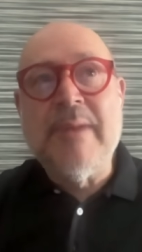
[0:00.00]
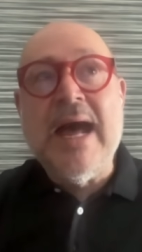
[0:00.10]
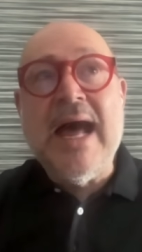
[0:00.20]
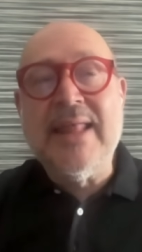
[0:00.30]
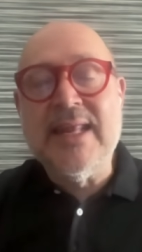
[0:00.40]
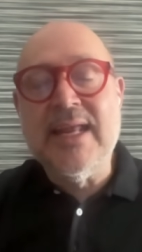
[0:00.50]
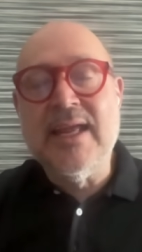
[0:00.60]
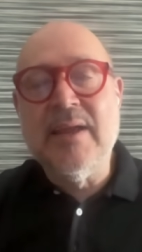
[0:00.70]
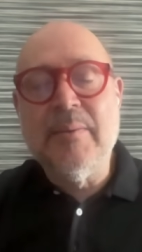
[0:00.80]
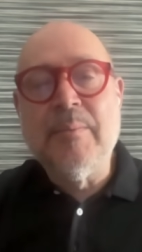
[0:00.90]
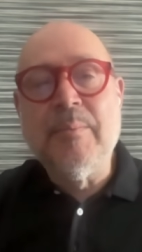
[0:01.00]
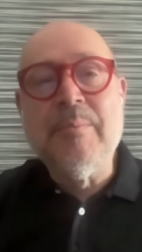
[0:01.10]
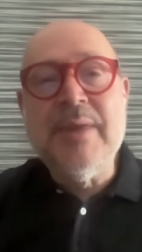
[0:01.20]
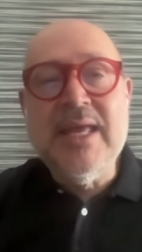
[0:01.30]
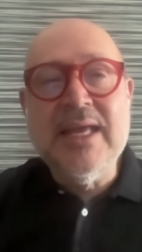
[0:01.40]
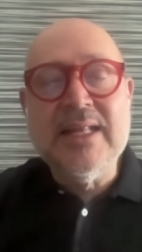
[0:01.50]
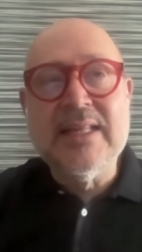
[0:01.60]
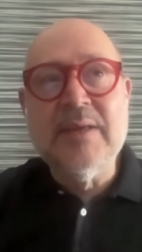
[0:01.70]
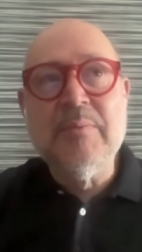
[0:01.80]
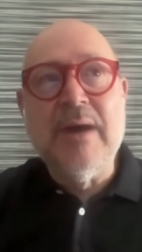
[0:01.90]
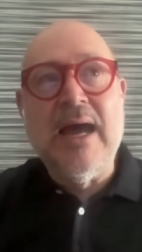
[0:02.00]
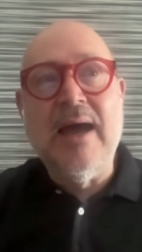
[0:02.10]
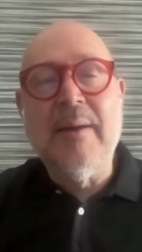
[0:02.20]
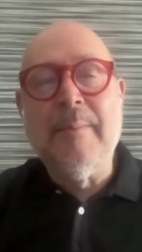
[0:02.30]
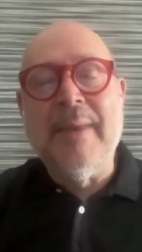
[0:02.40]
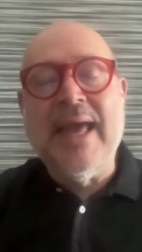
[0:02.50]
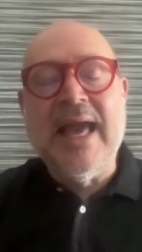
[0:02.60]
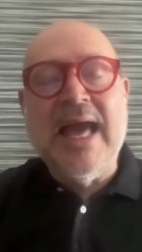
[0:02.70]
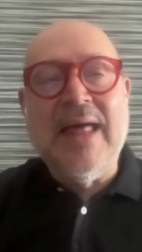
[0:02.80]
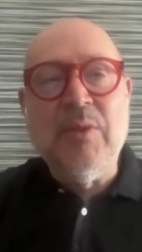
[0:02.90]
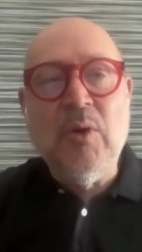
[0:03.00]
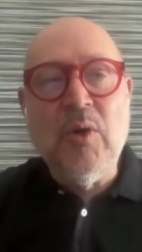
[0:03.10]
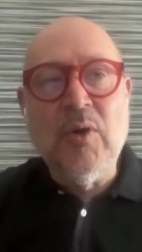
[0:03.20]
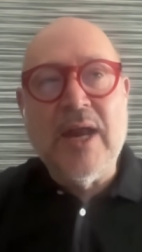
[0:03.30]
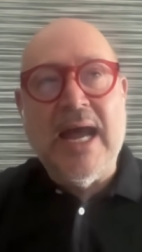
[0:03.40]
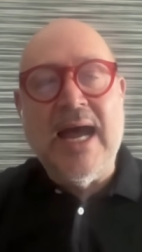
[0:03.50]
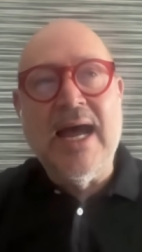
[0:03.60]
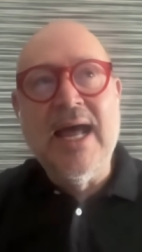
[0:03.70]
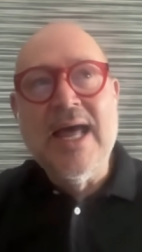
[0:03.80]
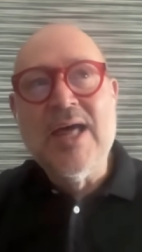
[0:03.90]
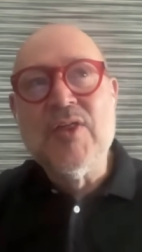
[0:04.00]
Madre, víctima, vengadora,